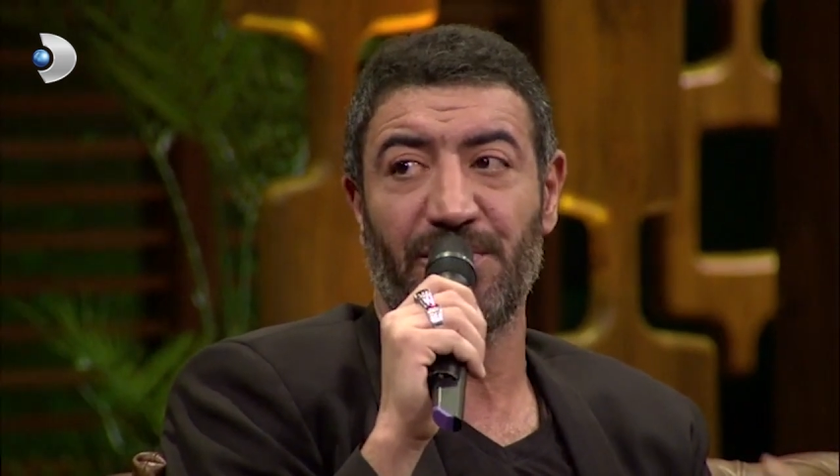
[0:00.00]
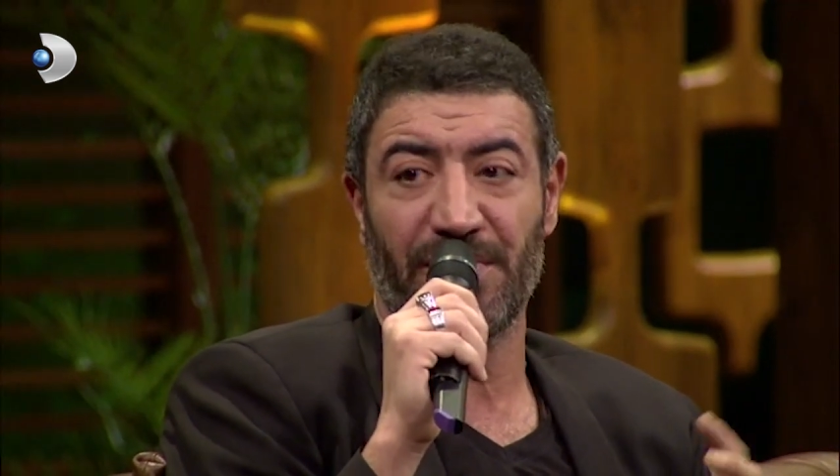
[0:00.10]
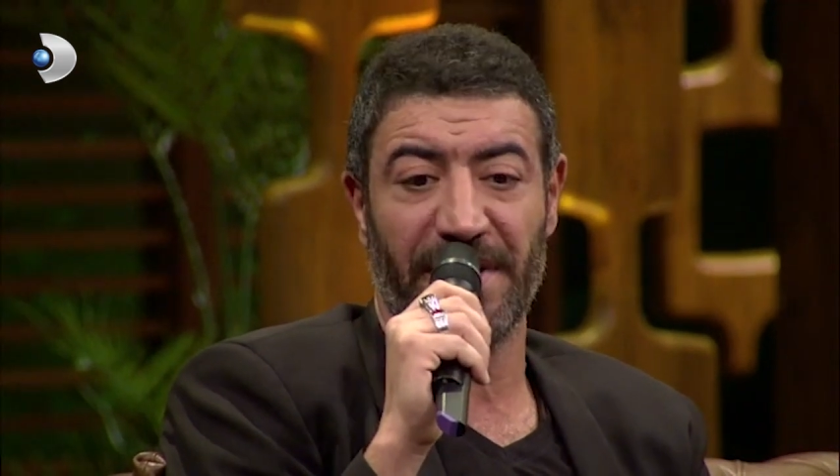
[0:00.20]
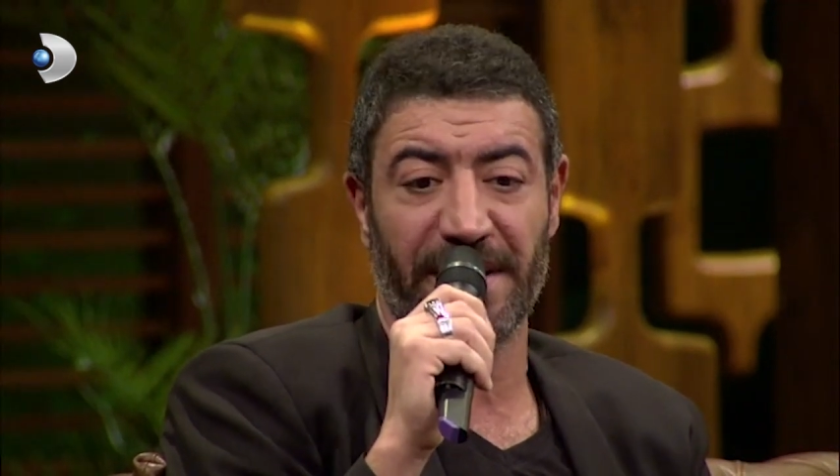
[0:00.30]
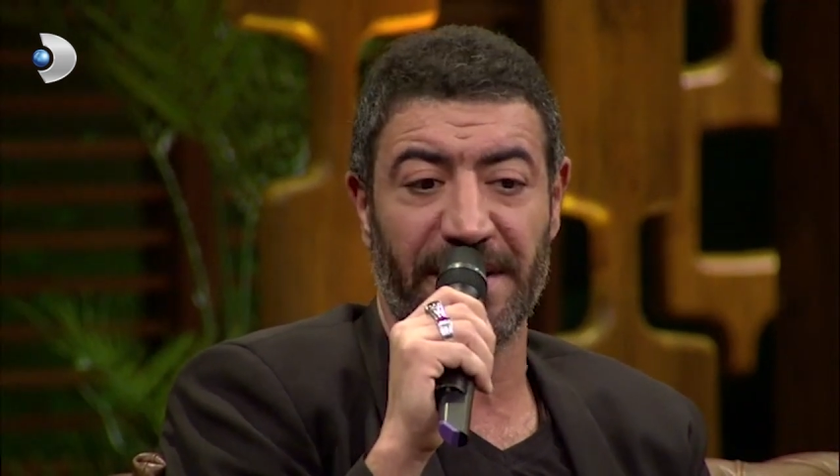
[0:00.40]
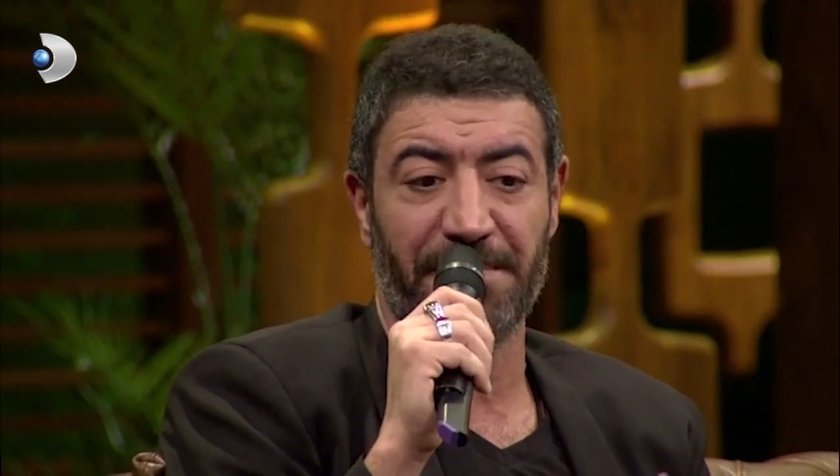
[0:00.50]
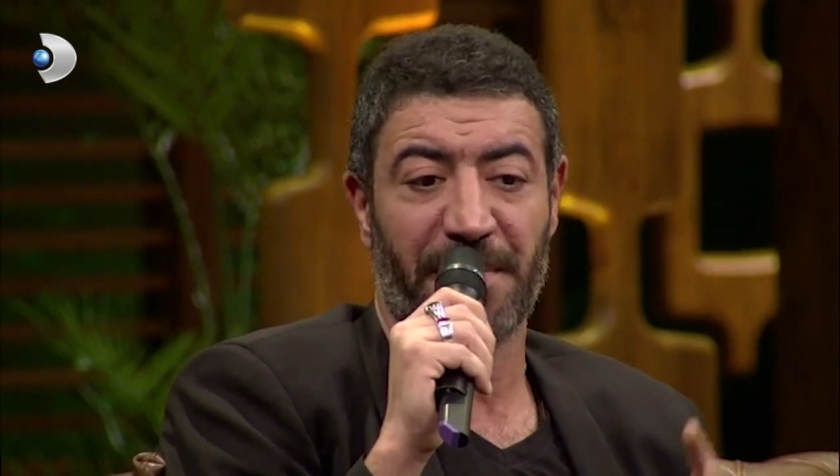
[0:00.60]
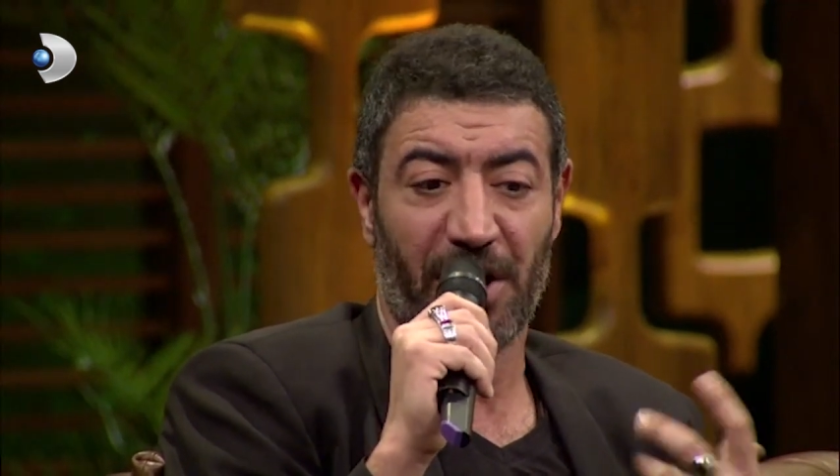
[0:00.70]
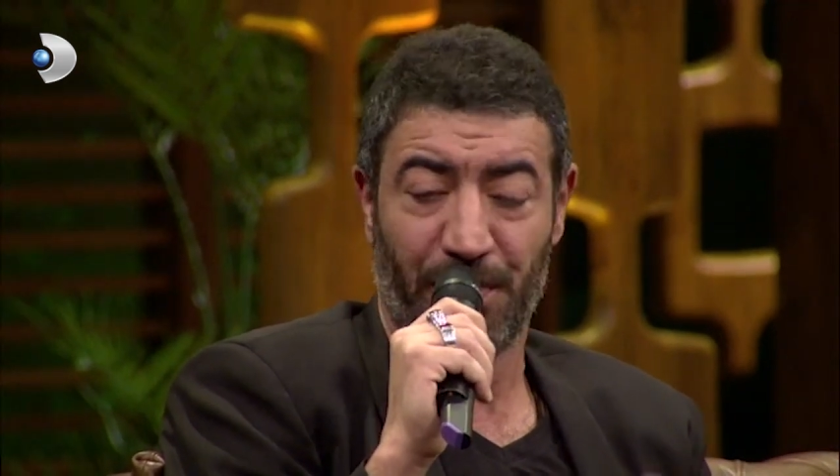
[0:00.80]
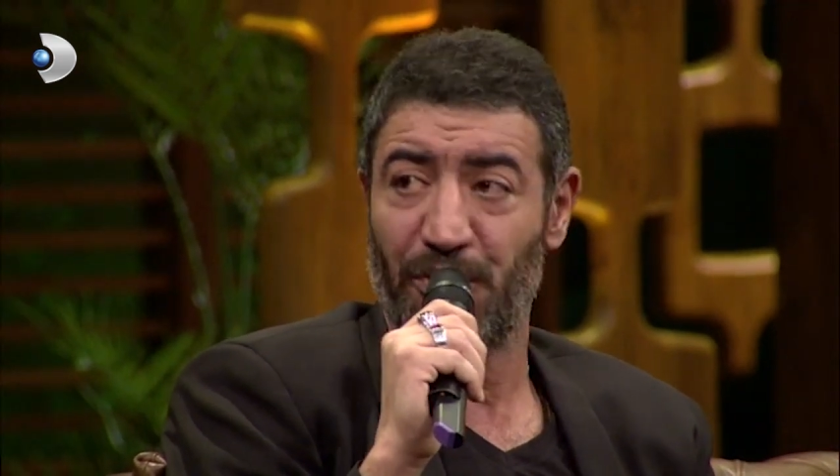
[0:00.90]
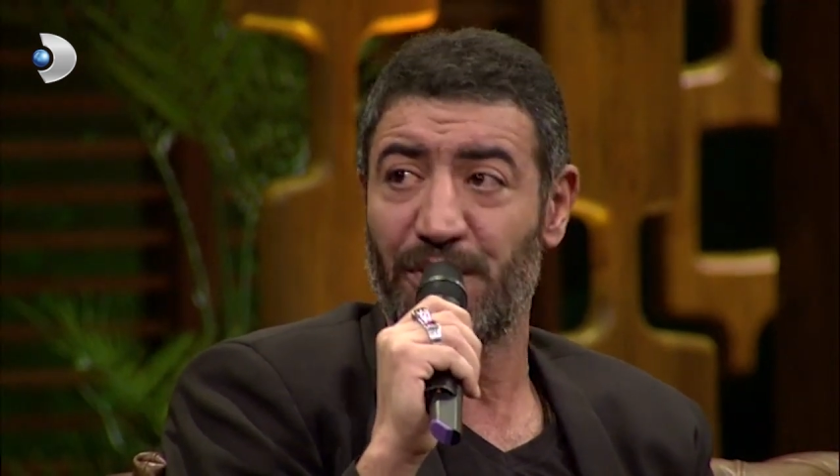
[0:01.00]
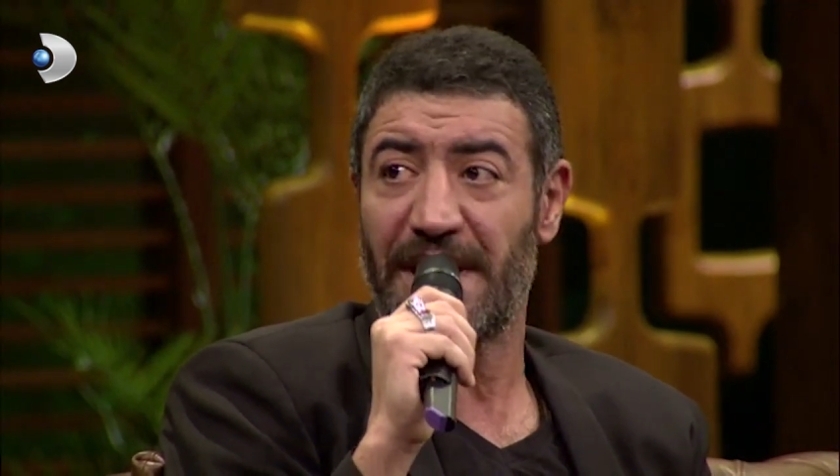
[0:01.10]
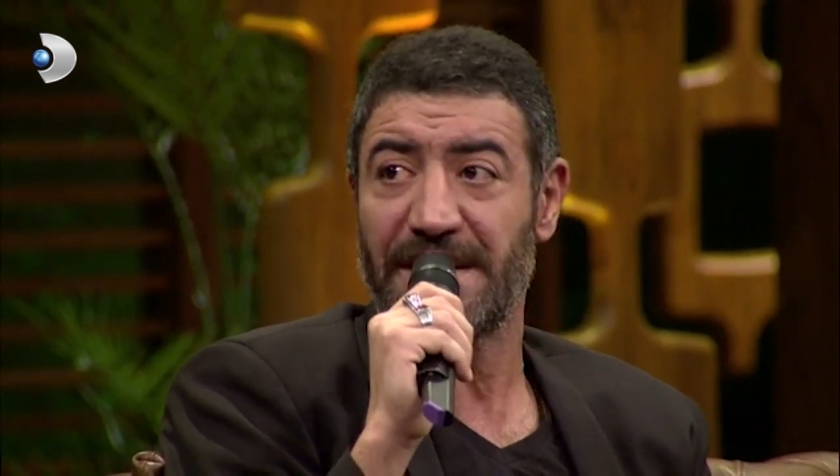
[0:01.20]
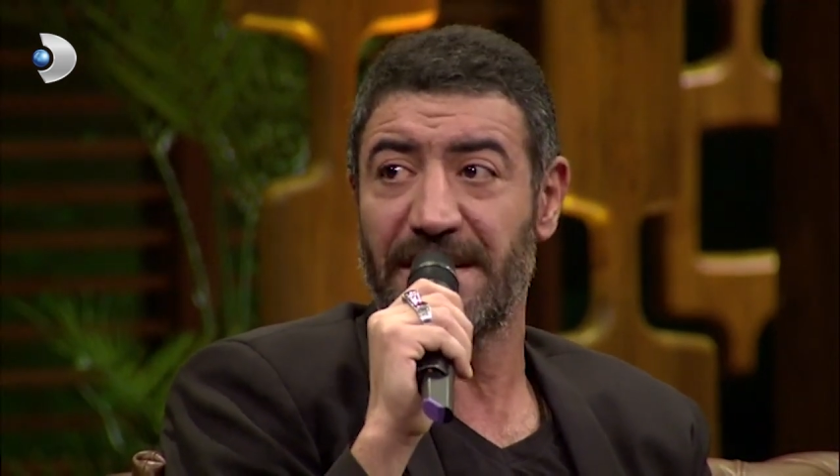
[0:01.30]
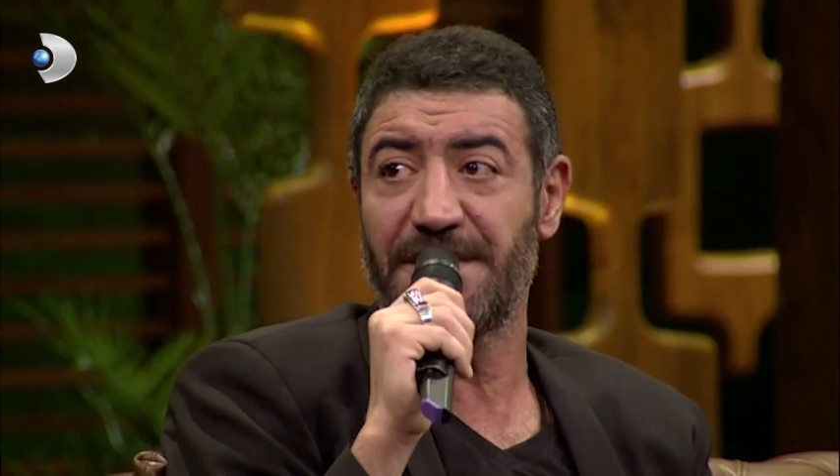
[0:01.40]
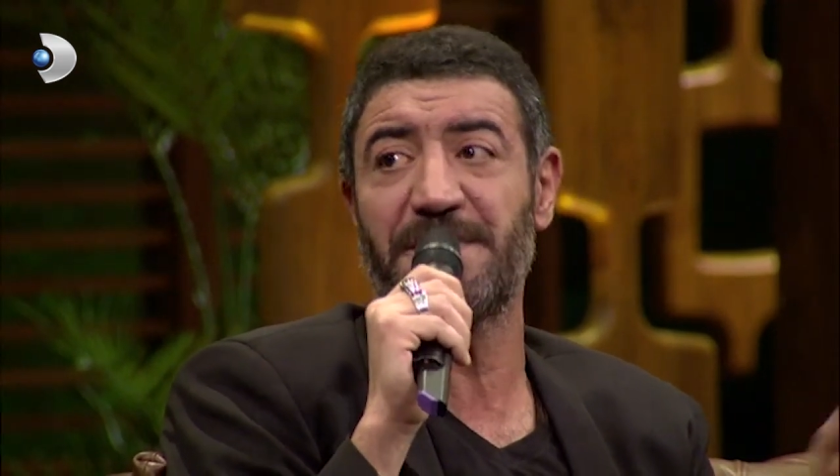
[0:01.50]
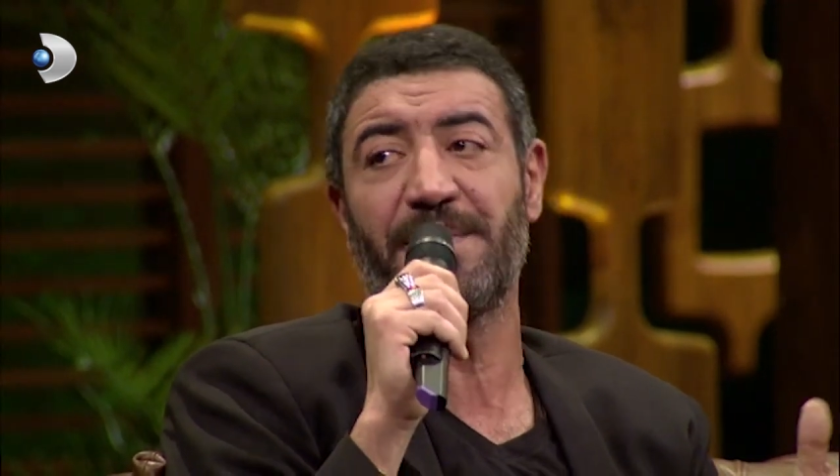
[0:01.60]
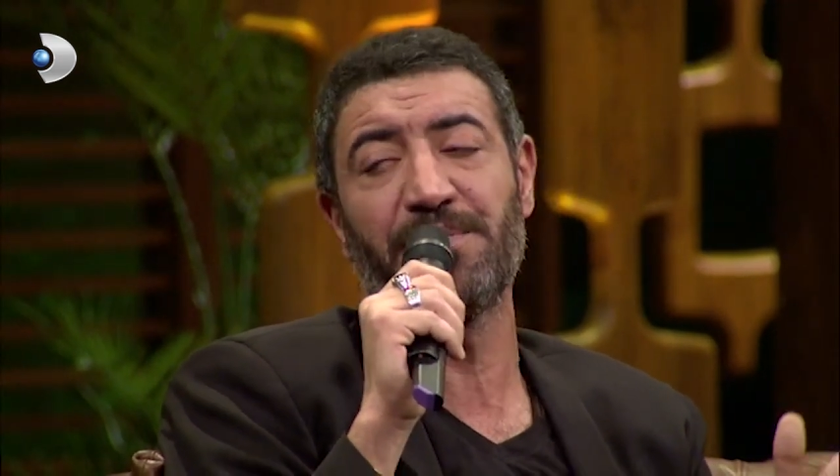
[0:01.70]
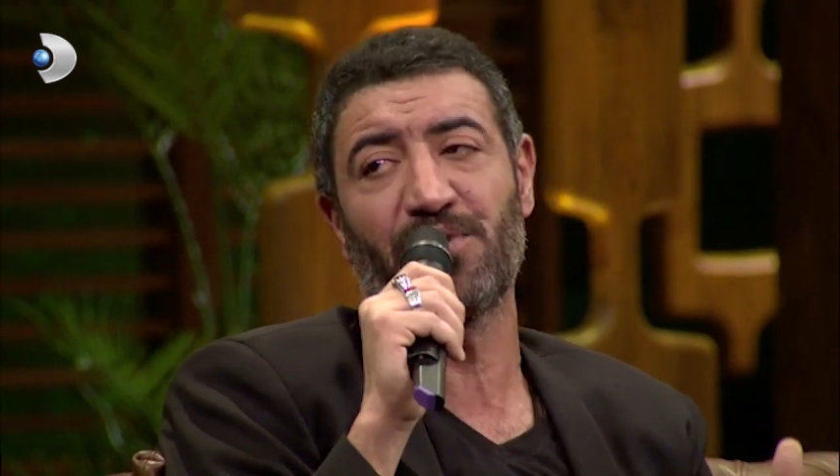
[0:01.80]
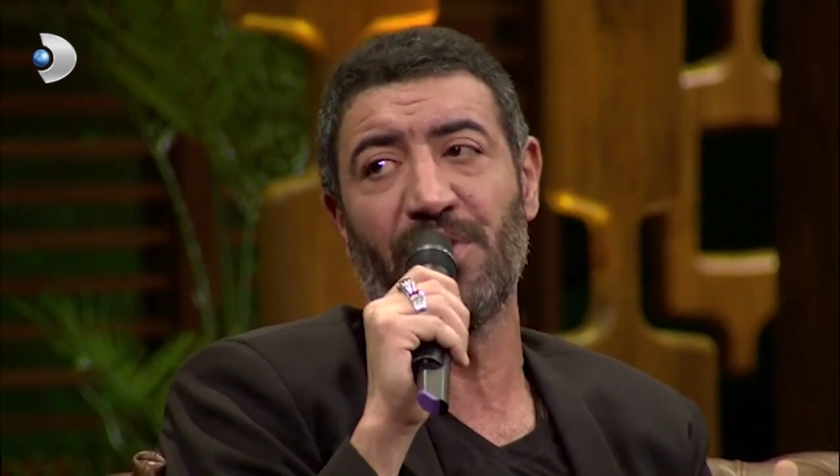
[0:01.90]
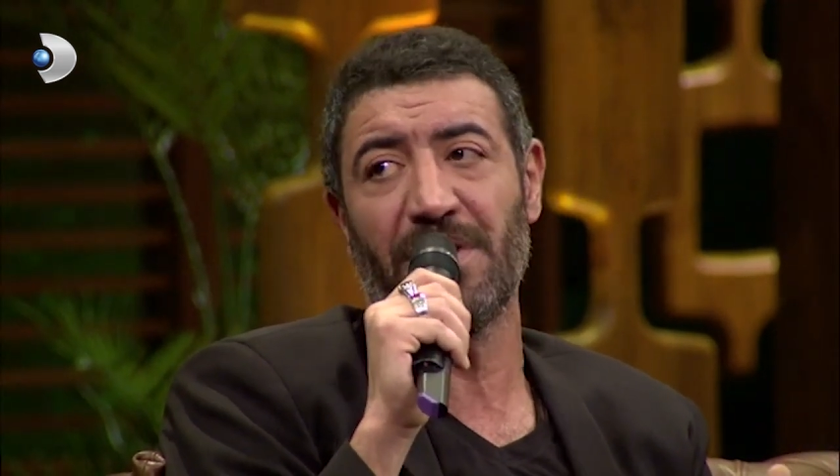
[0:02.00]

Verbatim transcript: gururlarından mağlup olurlarsa hiçbir zaman mutlu